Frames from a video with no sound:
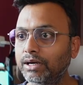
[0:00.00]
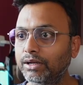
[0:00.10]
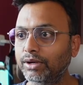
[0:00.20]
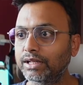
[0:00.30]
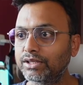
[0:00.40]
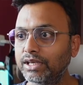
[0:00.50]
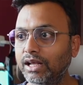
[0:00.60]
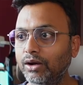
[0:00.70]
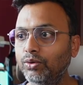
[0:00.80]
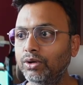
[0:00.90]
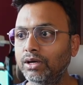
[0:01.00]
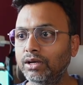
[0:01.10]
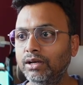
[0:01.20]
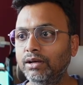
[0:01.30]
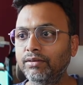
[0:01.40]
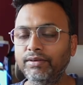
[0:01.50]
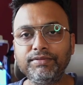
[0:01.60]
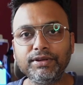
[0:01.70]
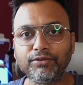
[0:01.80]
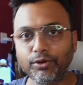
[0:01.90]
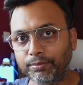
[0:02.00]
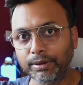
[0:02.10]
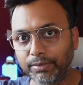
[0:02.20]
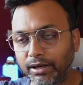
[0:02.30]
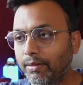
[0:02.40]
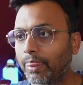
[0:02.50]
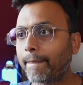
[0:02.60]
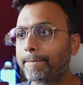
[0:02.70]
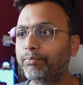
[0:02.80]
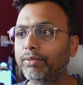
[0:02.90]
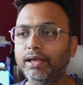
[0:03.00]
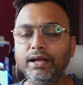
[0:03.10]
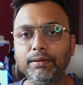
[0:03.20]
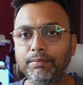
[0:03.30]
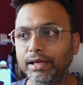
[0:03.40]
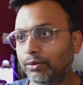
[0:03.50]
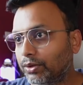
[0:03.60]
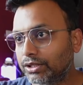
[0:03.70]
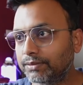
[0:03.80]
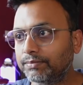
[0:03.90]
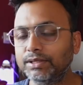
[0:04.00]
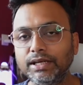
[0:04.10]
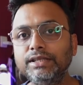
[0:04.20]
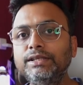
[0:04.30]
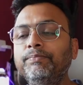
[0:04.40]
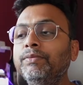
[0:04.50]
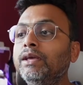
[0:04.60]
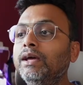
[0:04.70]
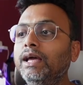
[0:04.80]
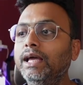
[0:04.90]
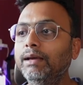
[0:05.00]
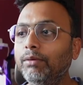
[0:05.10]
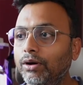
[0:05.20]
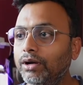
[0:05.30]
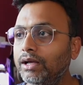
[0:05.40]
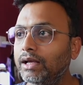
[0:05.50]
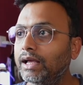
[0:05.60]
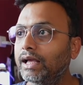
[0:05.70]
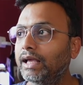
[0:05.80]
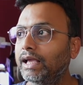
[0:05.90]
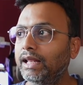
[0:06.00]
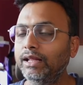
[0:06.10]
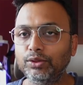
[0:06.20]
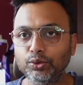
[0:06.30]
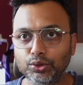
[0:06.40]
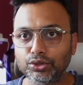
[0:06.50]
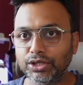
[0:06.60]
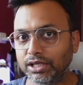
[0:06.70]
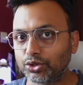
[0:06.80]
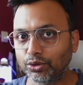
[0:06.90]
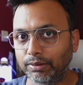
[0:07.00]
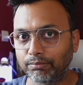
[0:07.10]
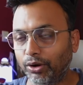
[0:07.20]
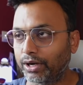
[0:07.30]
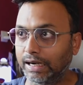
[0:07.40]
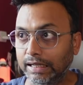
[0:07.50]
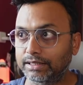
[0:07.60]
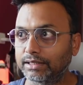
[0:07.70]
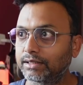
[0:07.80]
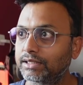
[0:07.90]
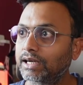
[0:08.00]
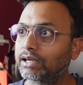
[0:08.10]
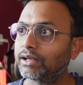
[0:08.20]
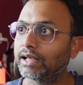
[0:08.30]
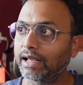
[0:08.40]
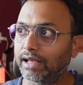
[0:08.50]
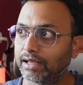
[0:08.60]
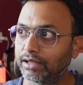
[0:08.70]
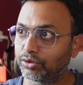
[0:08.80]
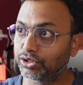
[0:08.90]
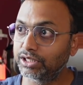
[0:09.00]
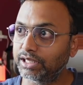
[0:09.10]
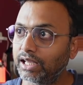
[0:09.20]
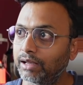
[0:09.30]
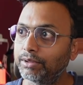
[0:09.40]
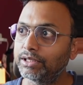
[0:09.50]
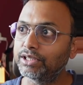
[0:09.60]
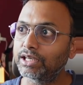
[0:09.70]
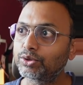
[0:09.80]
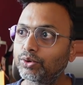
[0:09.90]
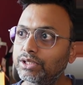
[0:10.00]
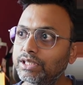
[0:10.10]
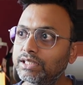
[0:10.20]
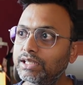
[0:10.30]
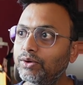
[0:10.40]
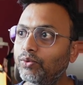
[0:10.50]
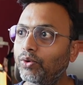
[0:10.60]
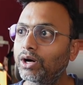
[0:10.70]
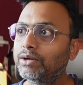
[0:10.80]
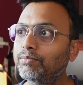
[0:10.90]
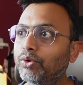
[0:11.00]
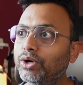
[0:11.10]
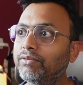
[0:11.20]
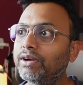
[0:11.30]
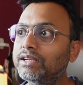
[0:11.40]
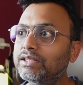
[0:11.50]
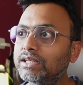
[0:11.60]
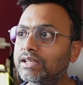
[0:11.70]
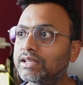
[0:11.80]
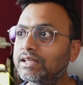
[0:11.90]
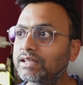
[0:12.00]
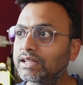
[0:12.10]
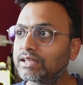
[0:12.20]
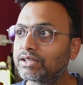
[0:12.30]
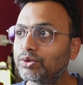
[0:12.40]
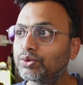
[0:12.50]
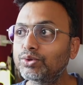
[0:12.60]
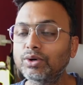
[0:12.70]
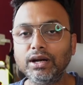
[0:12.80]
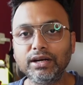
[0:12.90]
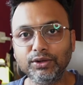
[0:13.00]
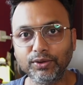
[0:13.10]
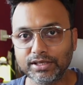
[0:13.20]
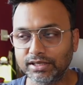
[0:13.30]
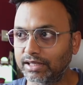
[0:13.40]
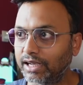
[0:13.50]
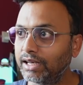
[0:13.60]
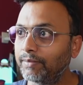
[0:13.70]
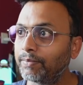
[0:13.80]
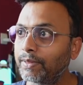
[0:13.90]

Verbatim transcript: বাট ইউ ক্যান সি অ্যারাউন্ড ফিফটি ফোর পিপল এখানে অ্যাপ্লাই করেছে ঠিক আছে এবং এখানে দুটো জিনিস খুব ইম্পর্ট্যান্ট আছে সেটা হচ্ছে যে আমি জিজ্ঞাসা করেছি যে হোয়াট মোটিভেটেড ইউ টু লার্ন ইউএক্স ডিজাইন